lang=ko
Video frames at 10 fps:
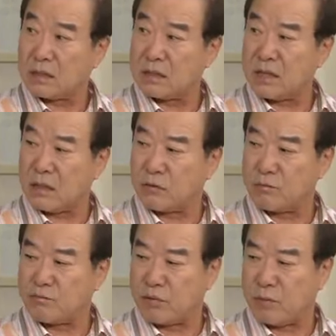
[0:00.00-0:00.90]
하여튼
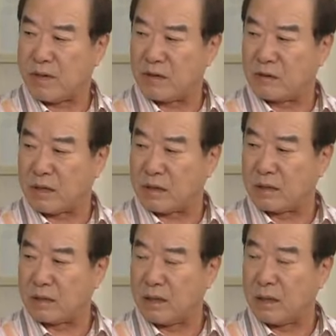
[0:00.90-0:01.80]
생쥐
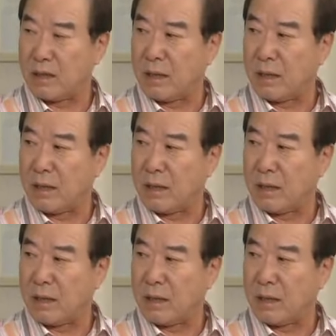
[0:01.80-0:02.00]
풀박을이더라들 내,